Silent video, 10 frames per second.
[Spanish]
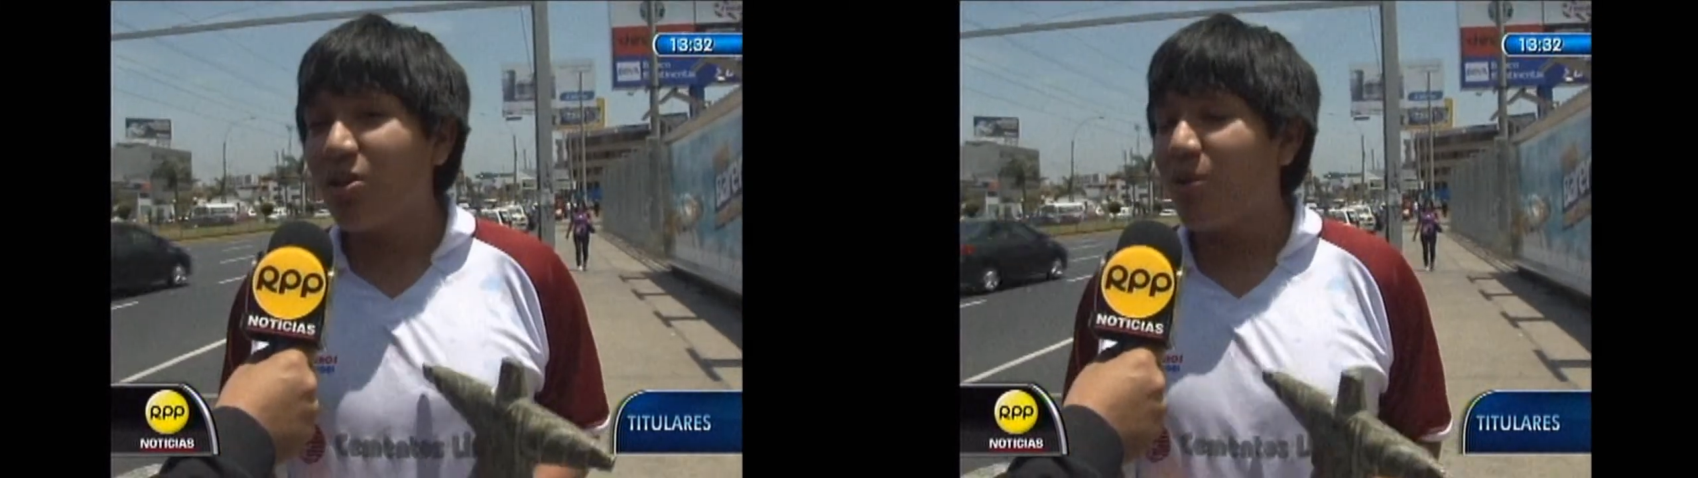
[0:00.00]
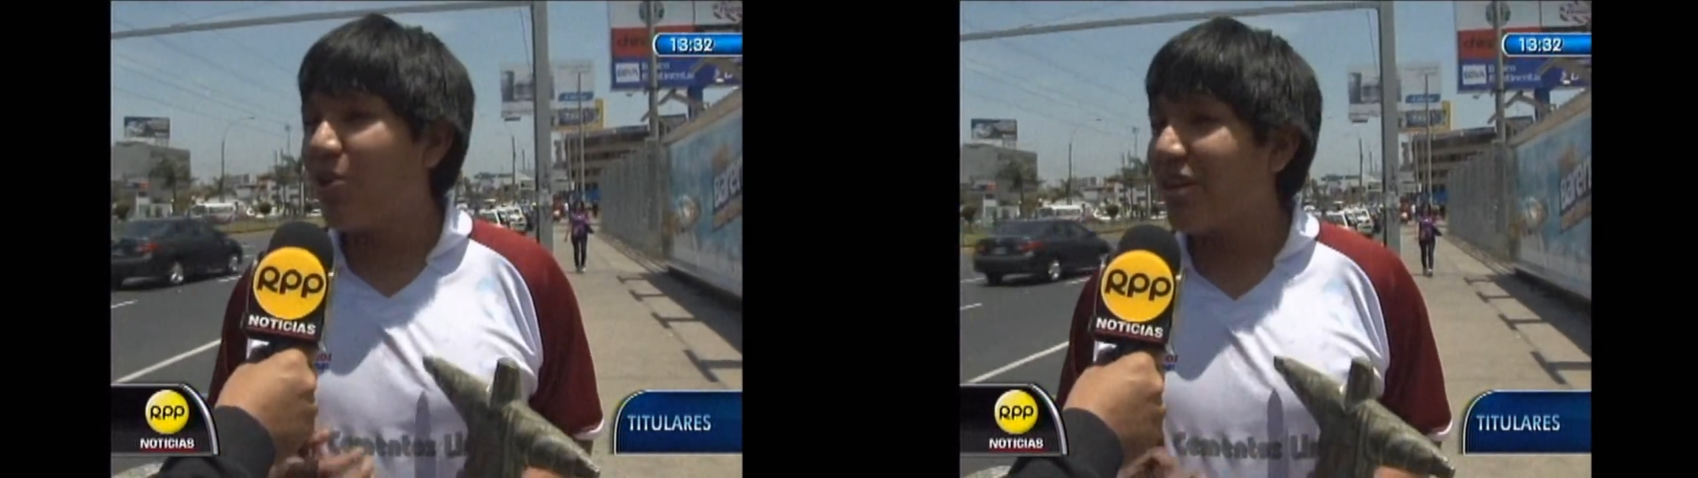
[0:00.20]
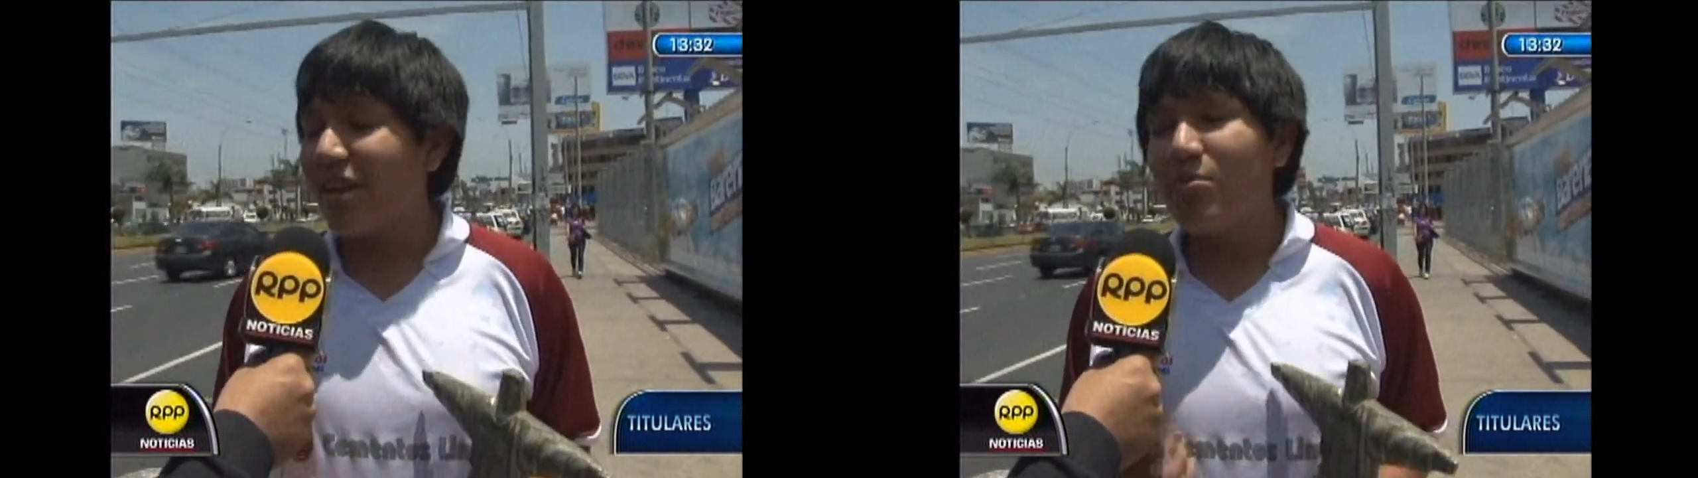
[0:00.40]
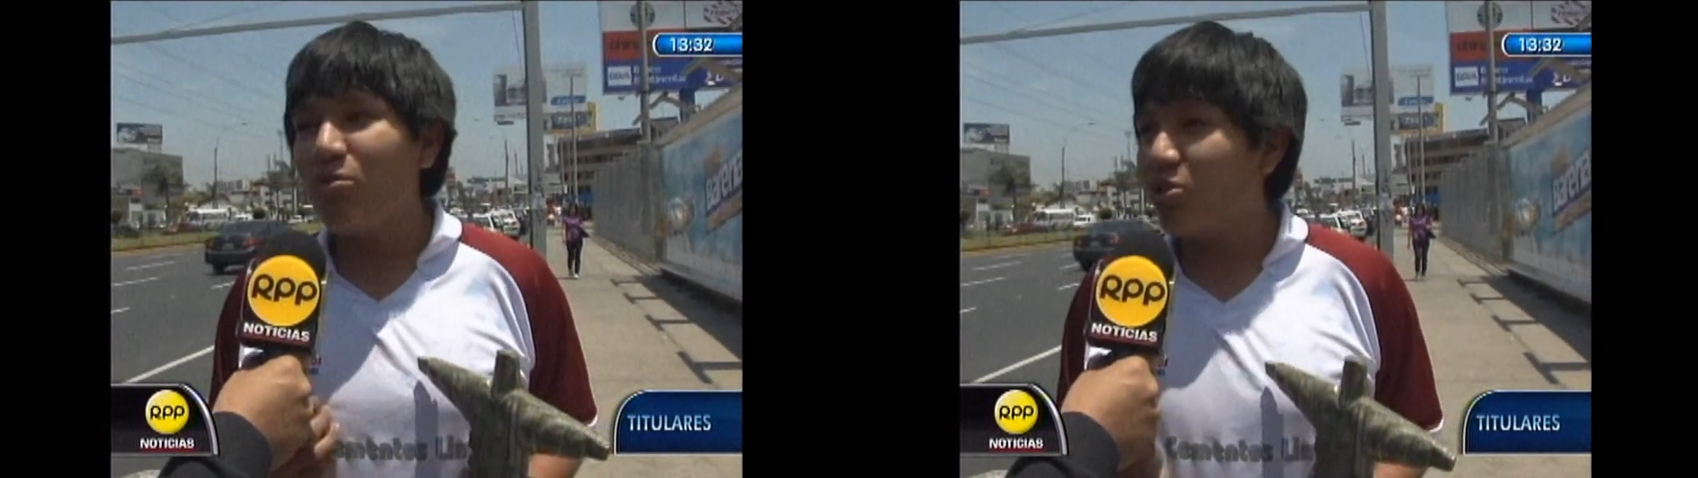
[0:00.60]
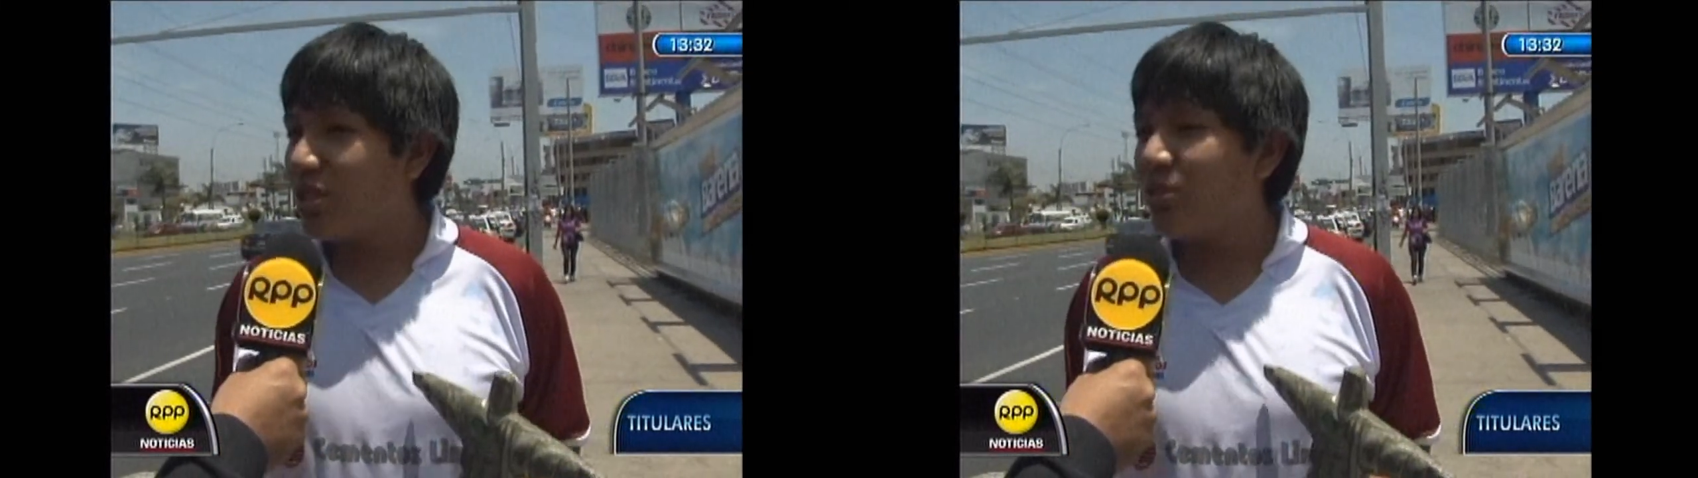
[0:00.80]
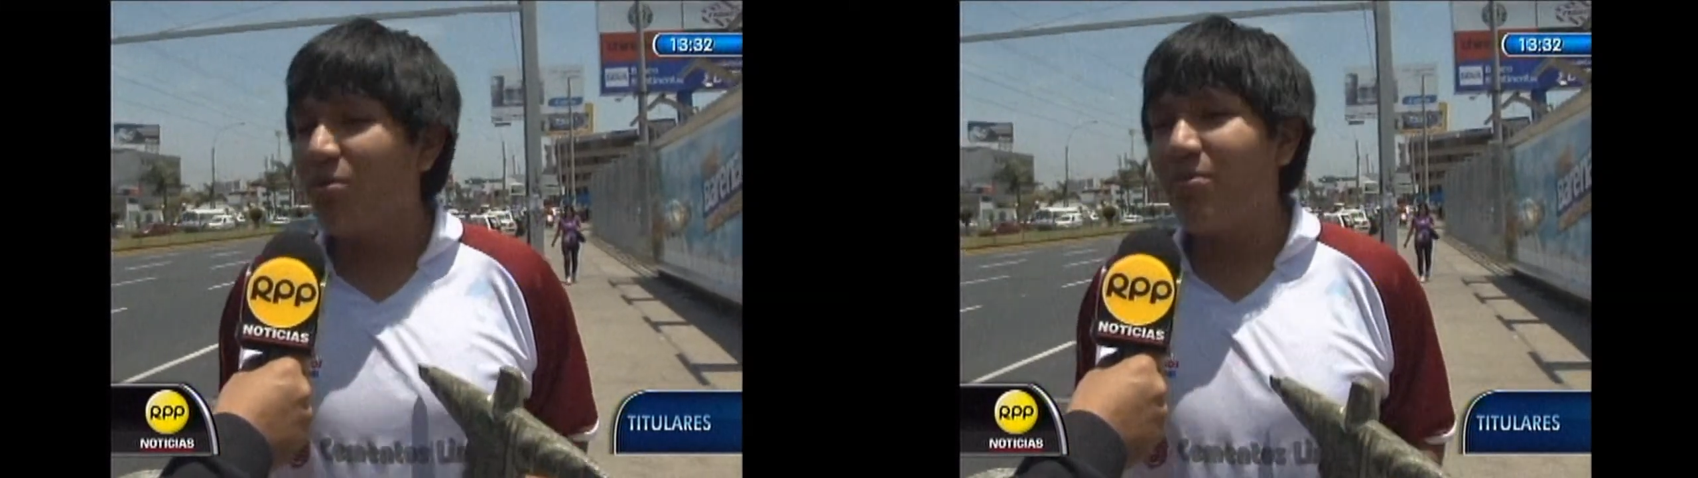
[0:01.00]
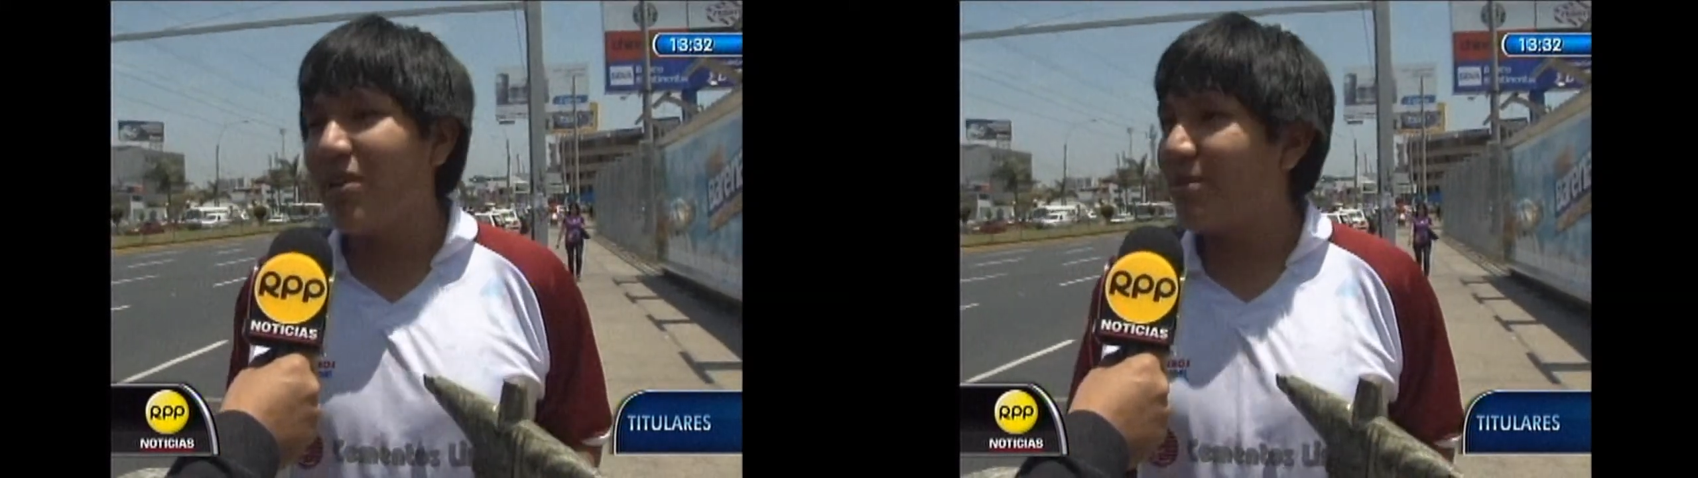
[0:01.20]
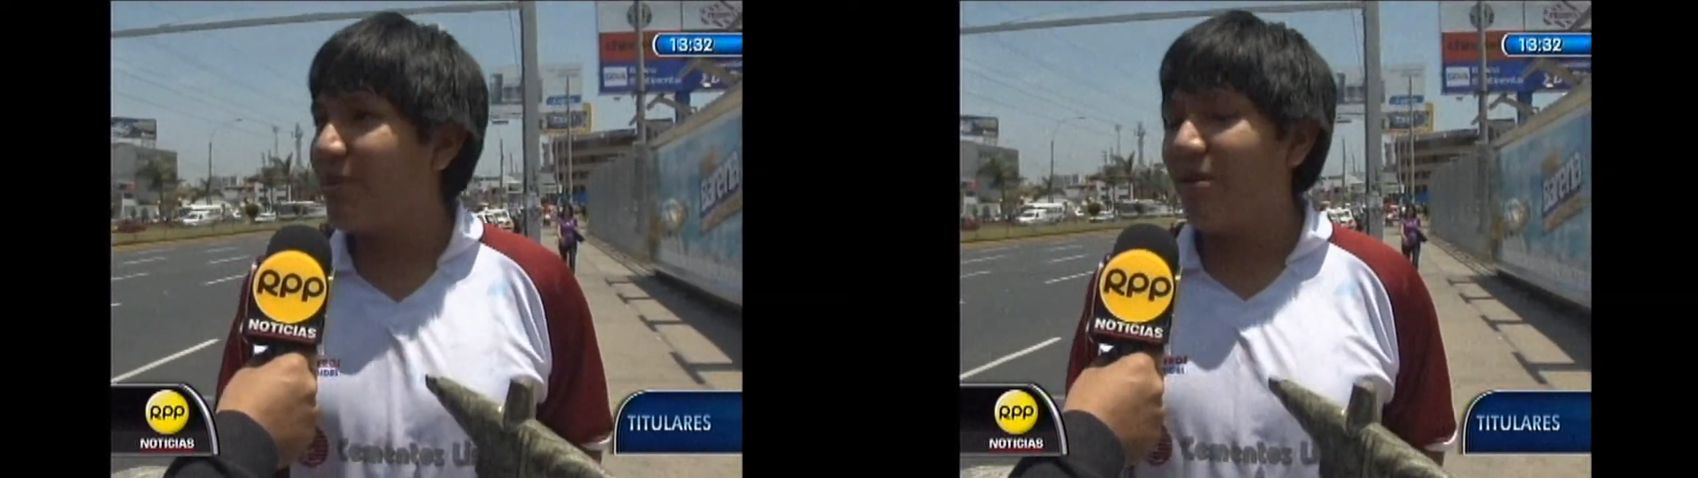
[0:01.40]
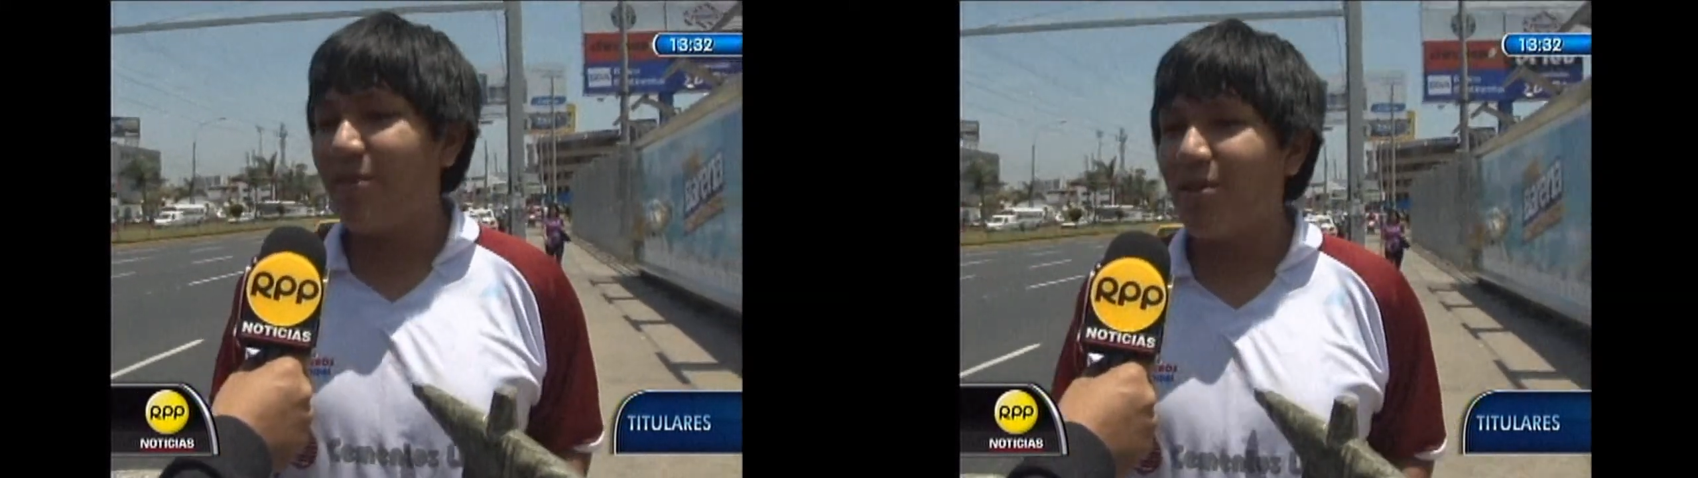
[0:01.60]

estoy seguro que voy a traer muchísimos